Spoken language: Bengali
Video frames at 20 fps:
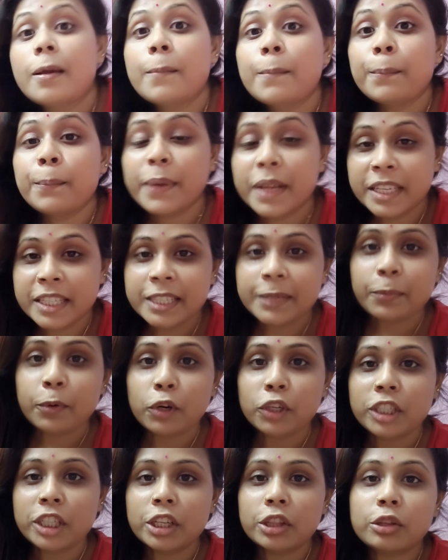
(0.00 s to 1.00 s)
বৃষ্টি
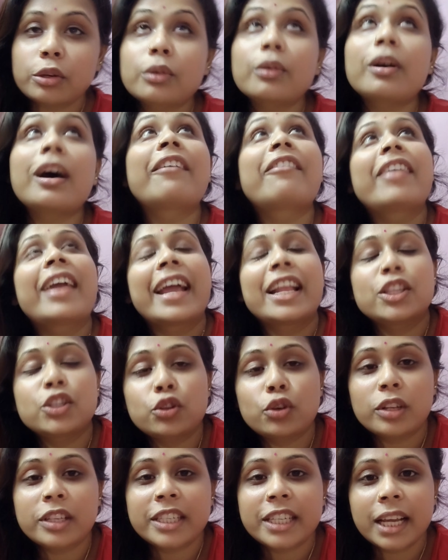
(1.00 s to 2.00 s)
পড়ছে তো আর ফ্যান
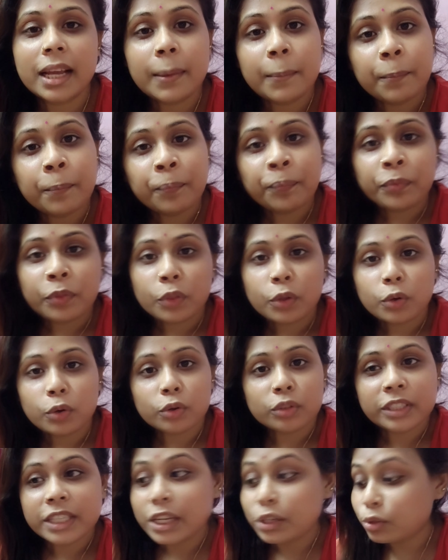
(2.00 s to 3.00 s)
চলছে তো
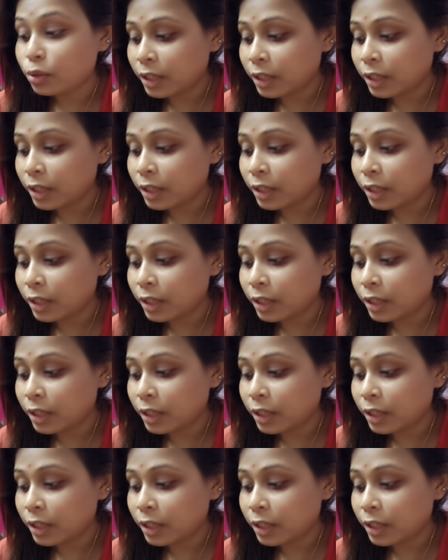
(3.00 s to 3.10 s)
সেই জন্য